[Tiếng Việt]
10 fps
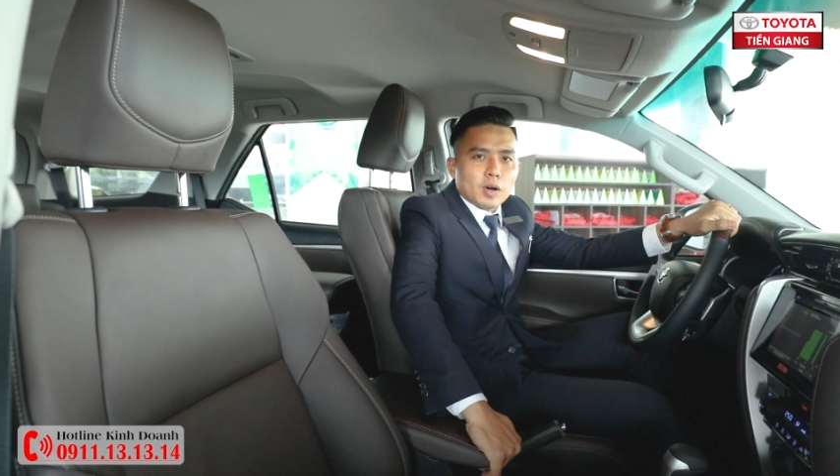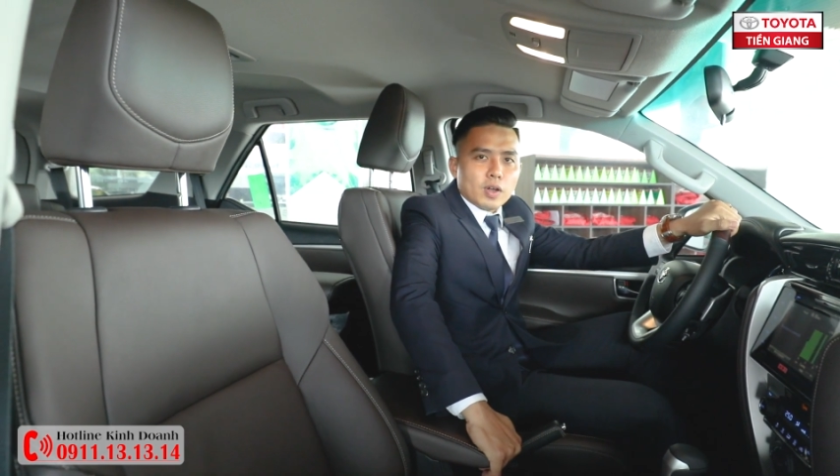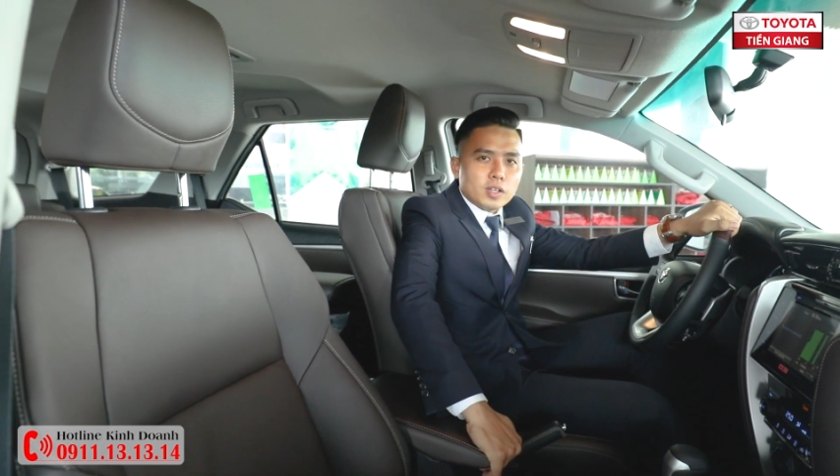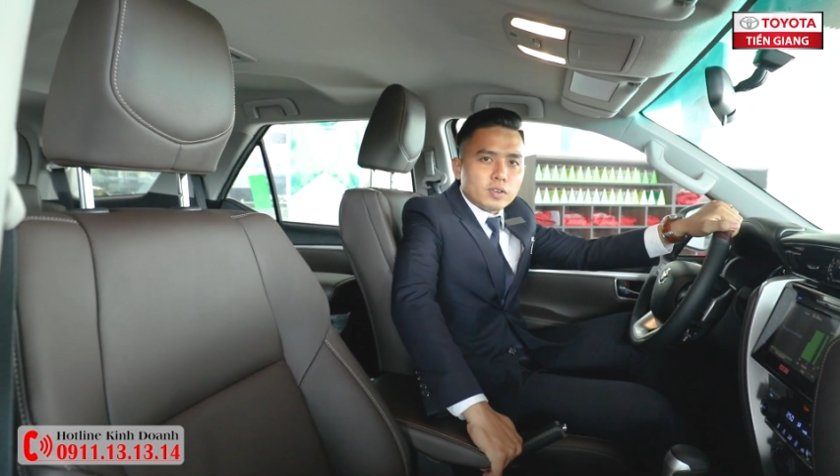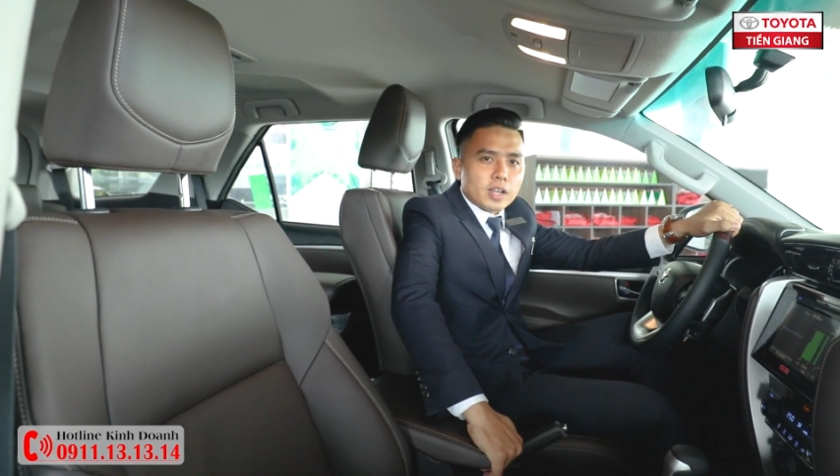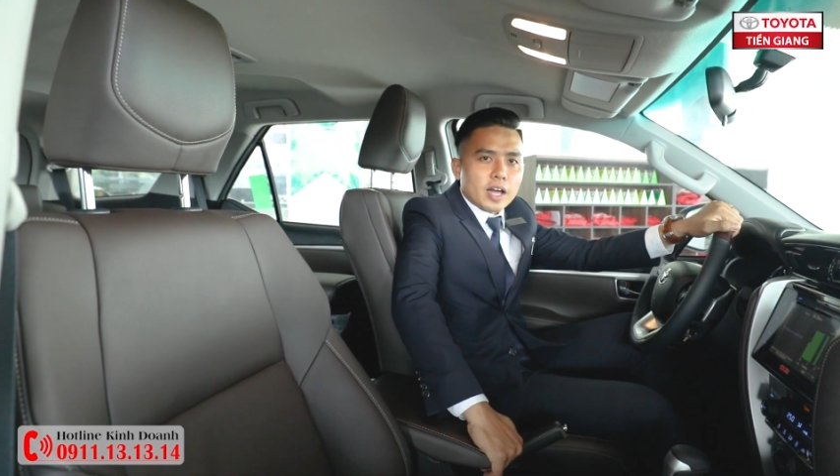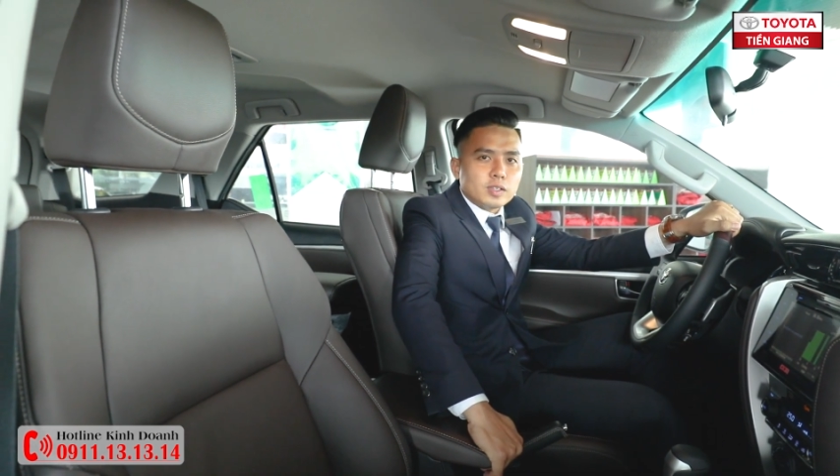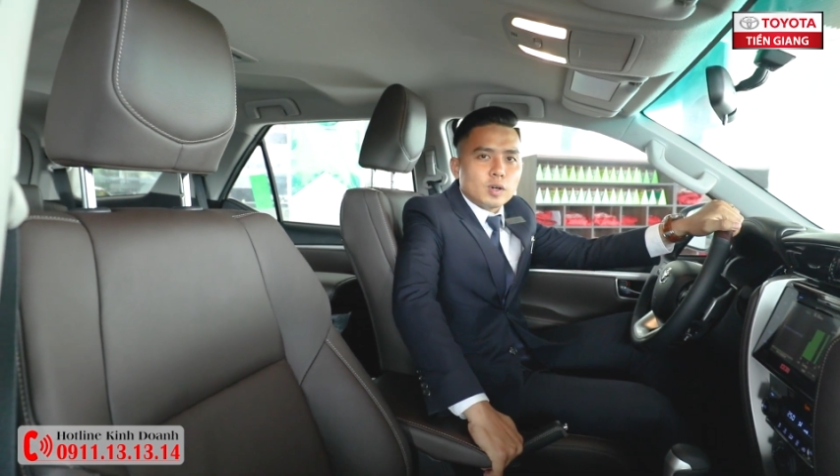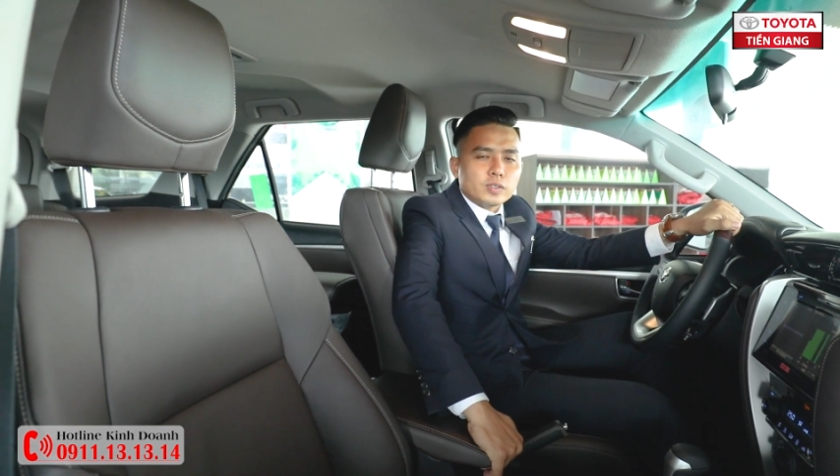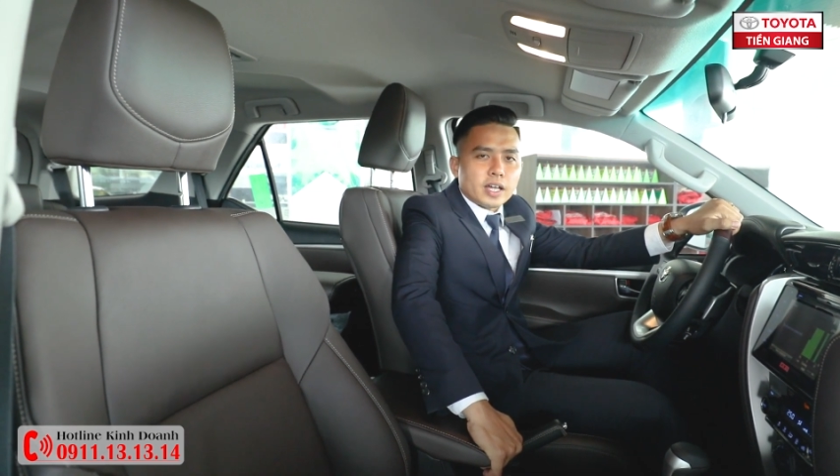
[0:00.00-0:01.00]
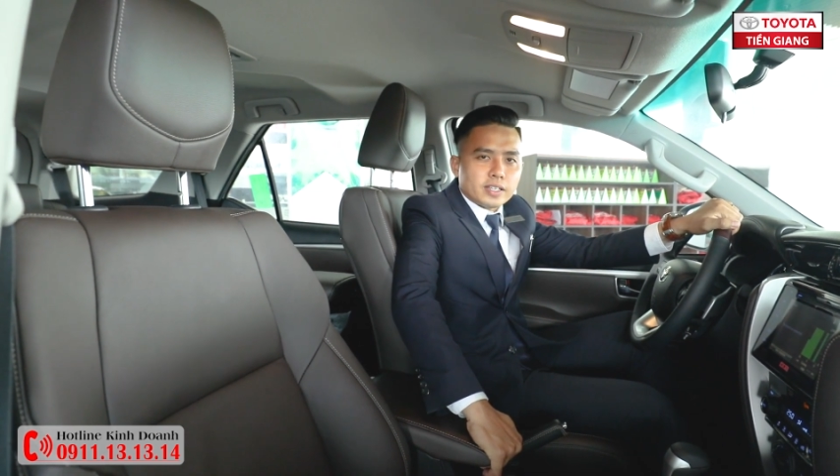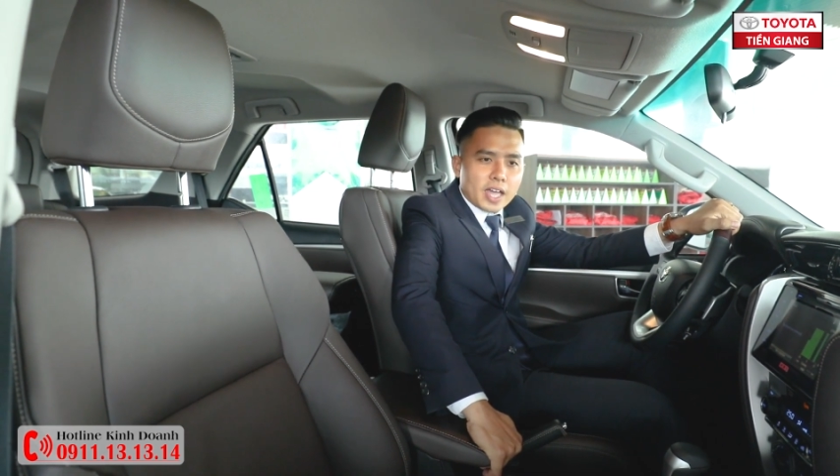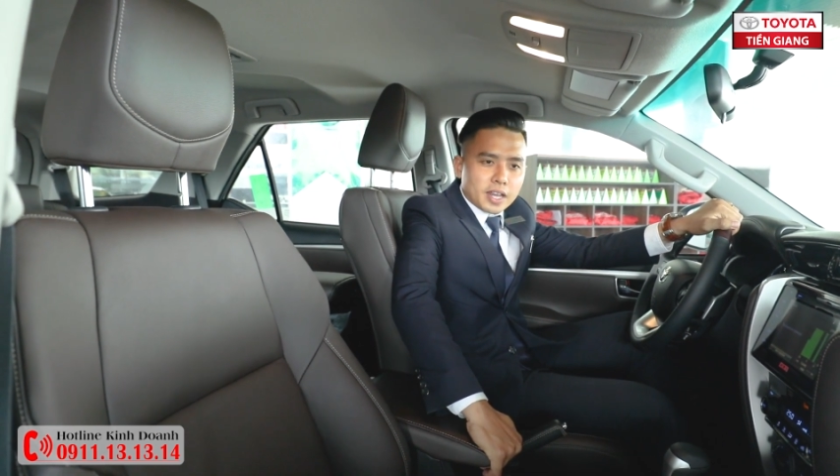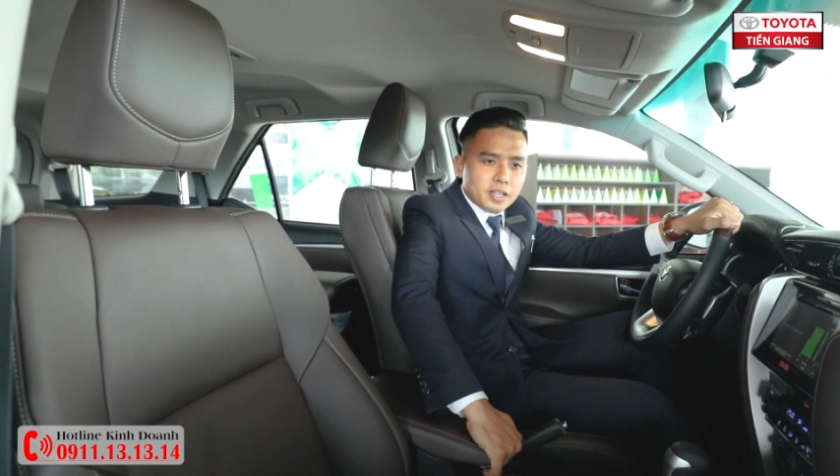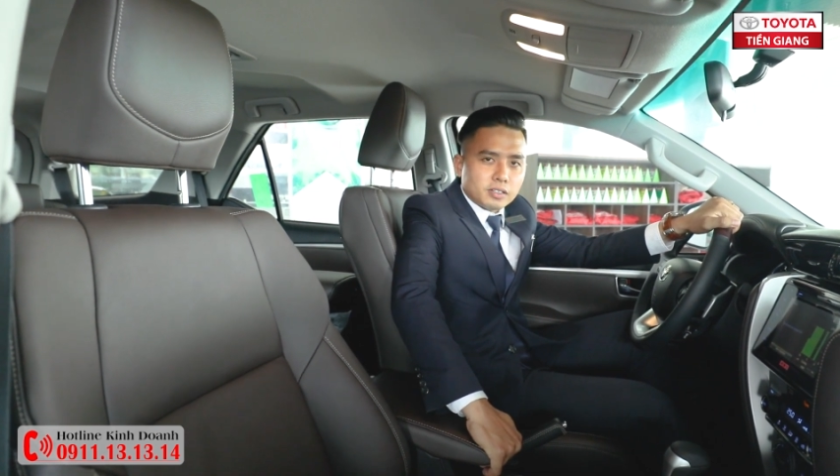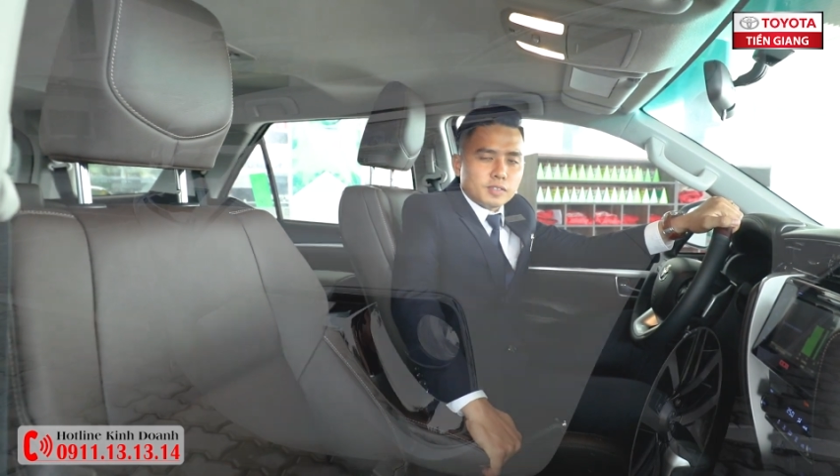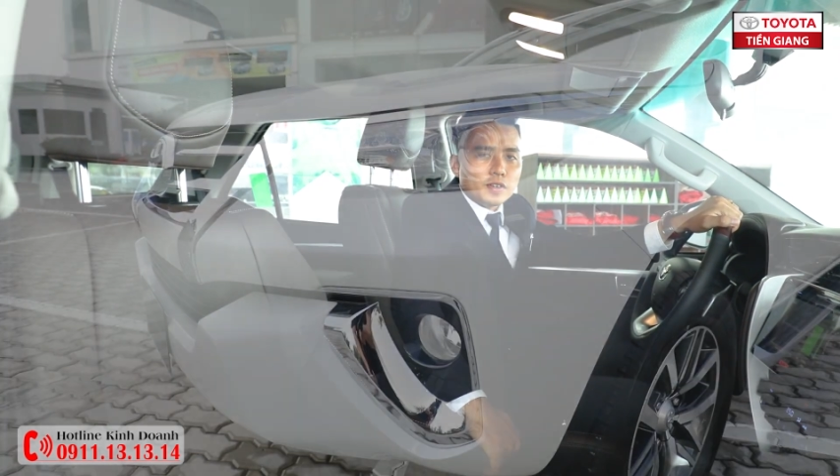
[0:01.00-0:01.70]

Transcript: gọi đến hotline của tôi tại thời gian để được tư